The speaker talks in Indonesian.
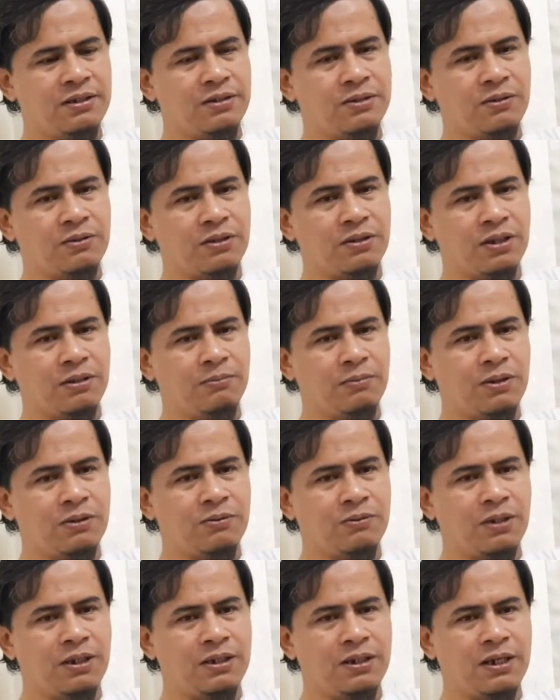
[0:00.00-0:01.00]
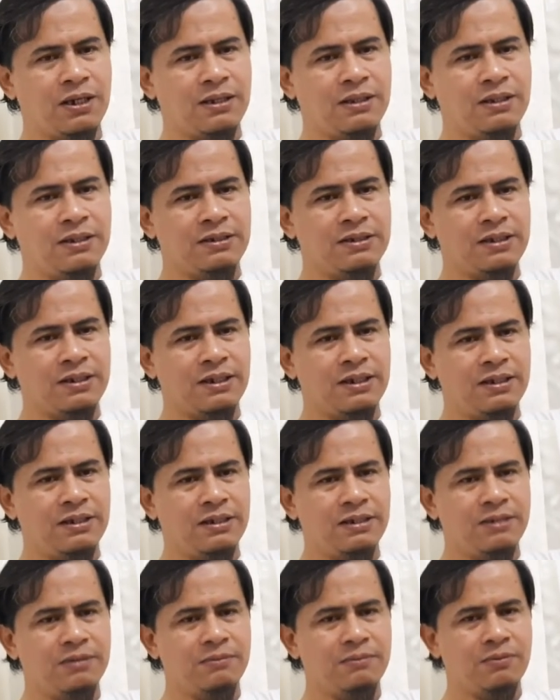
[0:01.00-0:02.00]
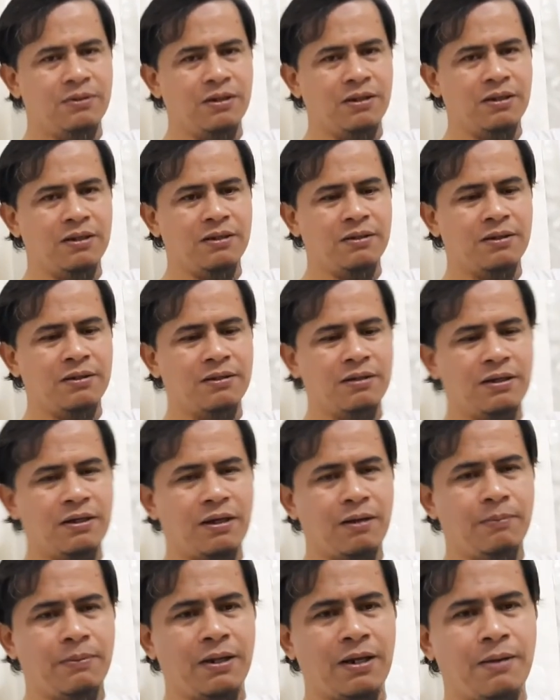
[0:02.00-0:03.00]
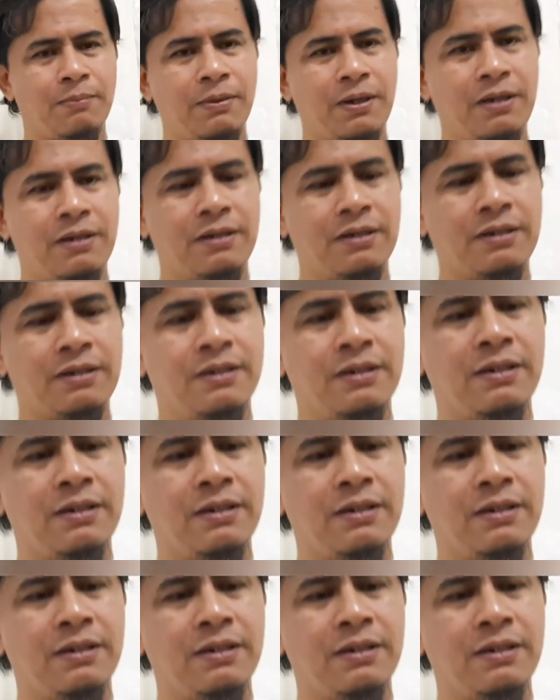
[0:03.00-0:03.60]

penting madunya dekatin sedikit uh, ah, kameramen